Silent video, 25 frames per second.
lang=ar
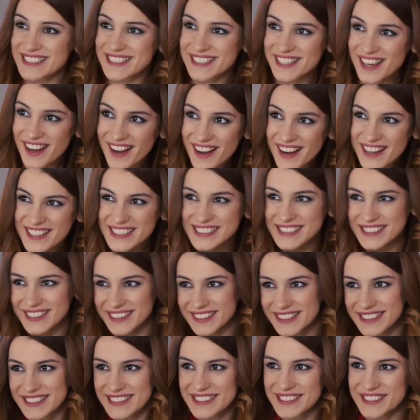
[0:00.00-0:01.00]
إذا أنت
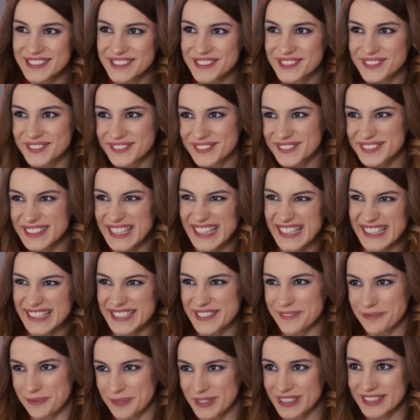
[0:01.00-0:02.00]
بتعزميها بتجي
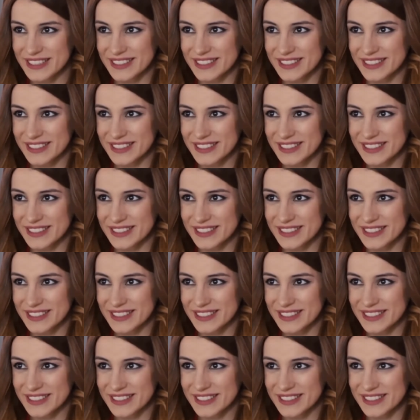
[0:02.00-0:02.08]
ولا